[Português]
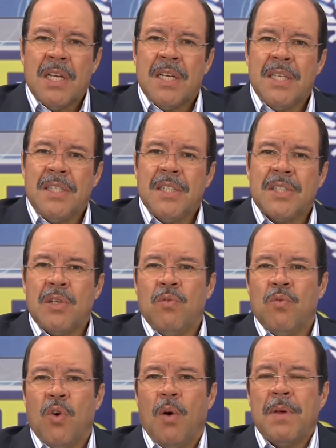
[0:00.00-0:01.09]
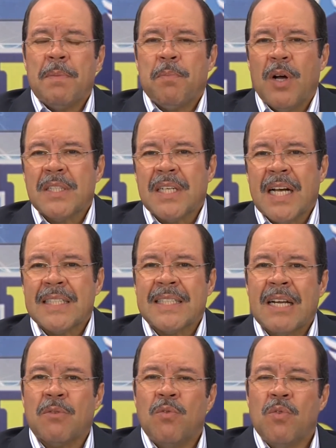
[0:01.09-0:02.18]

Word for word: que diz que um homem pode casar com